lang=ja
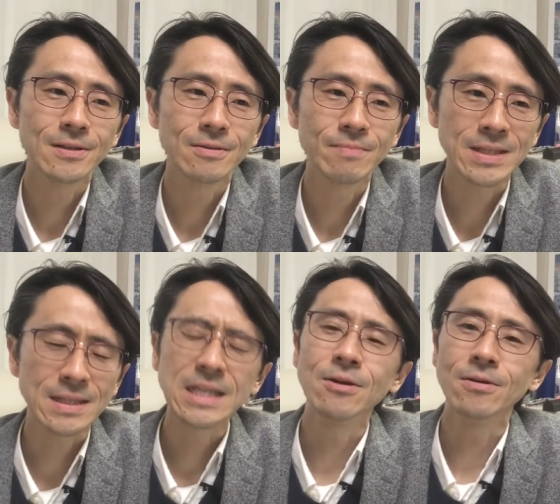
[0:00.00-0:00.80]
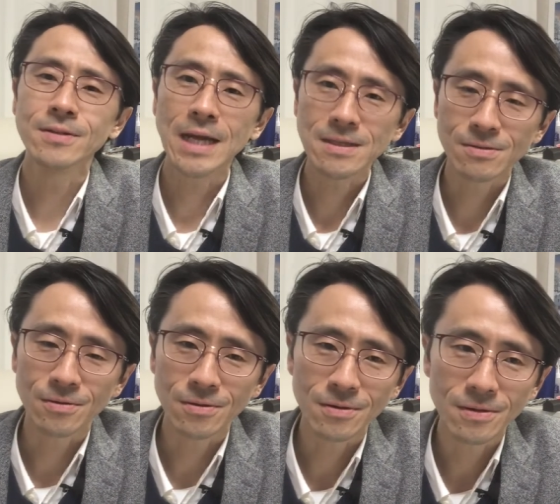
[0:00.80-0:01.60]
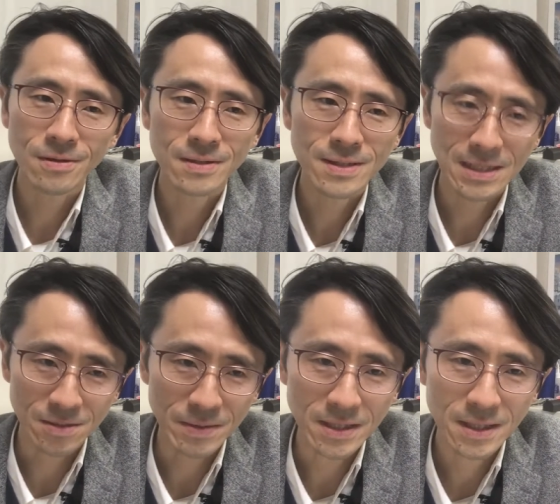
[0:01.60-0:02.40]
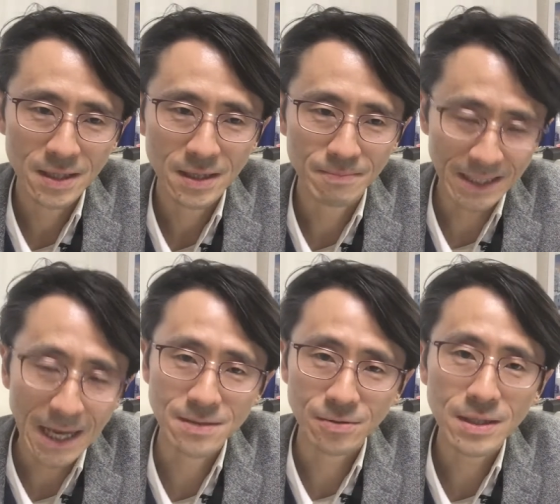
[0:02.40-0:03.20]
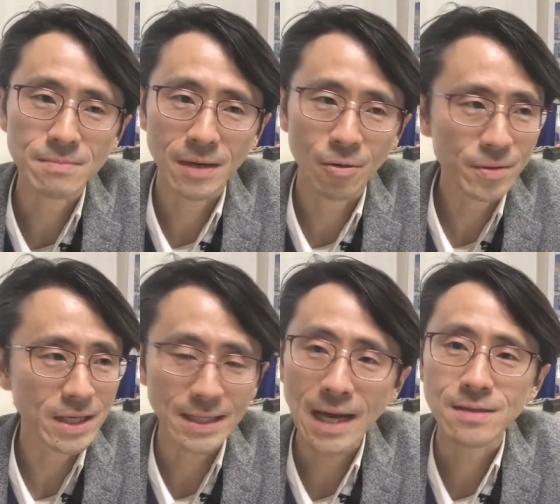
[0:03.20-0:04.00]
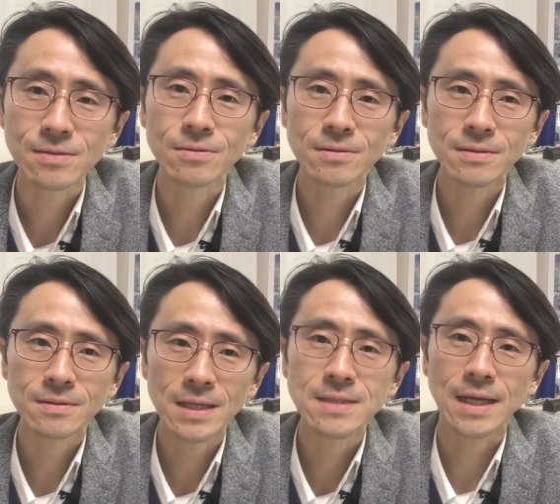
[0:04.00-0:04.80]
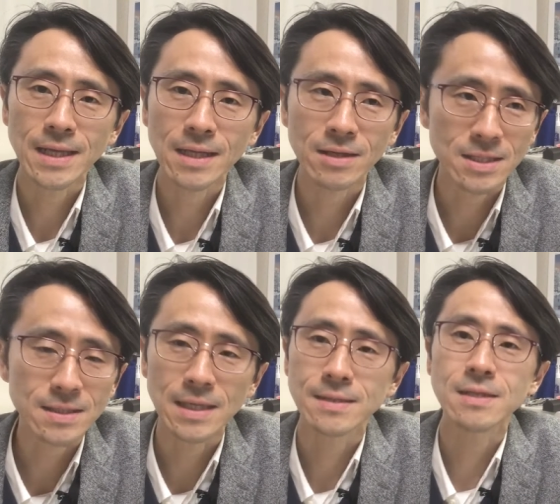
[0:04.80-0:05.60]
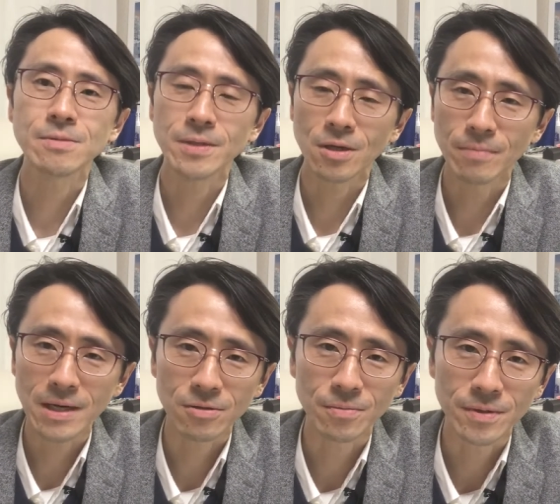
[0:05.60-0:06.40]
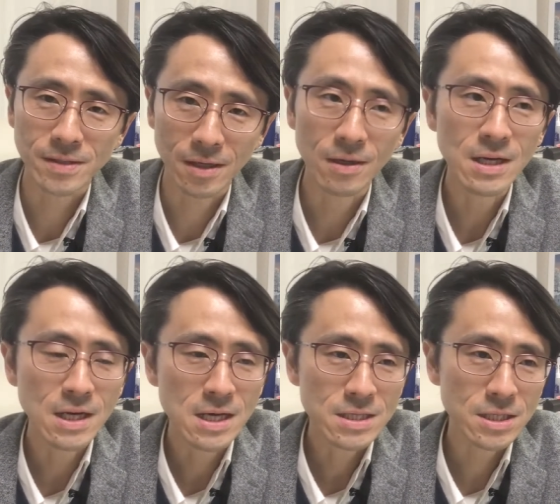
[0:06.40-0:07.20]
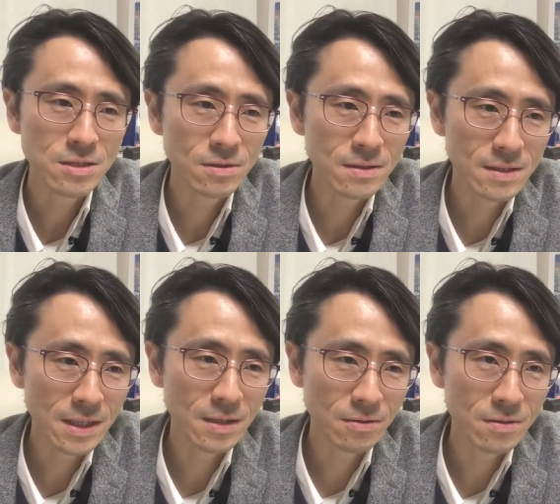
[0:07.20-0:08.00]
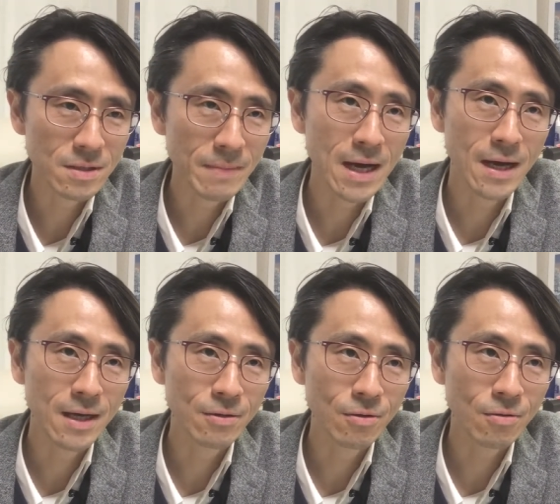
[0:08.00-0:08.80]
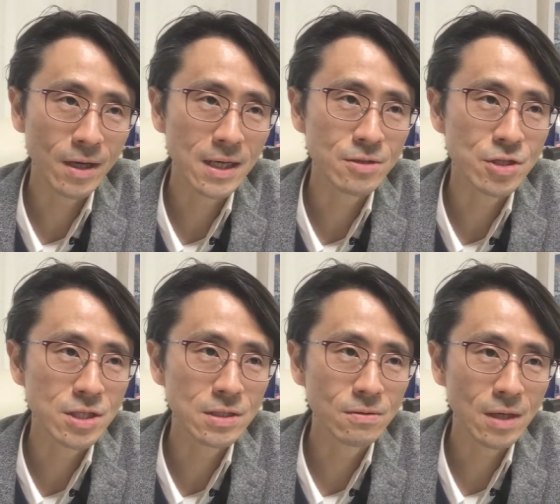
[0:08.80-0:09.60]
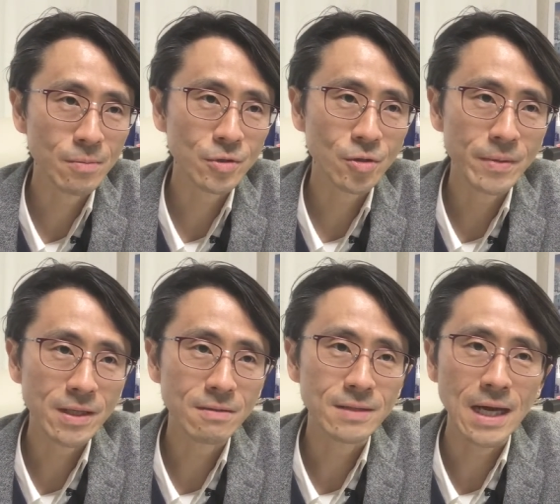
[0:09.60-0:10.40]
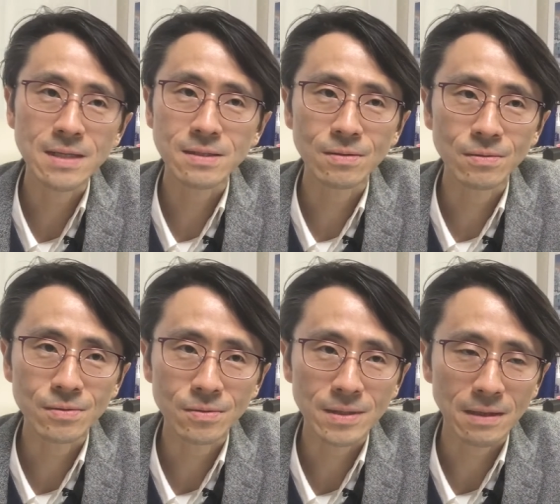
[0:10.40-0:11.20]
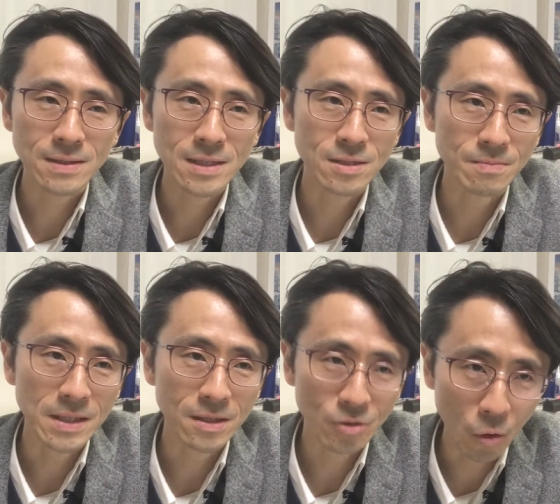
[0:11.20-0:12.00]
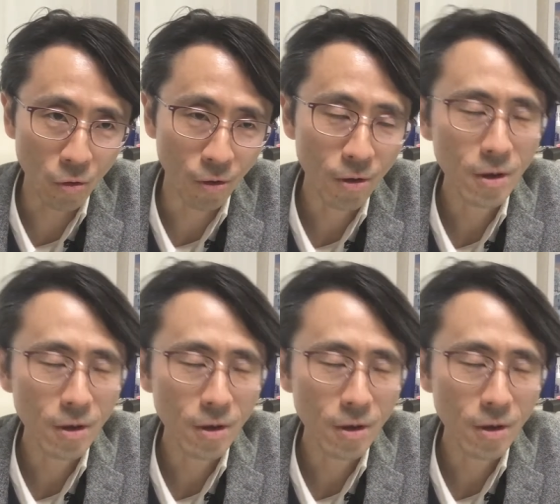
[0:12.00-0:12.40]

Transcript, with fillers: まあ、次の内装設備、まあ、内装で、まあ、主には内装ですかねあとは小さな設備とかもあると思うんですけど市場次の,、まあ、あのこれからの市場が求めてる内装造作設備と、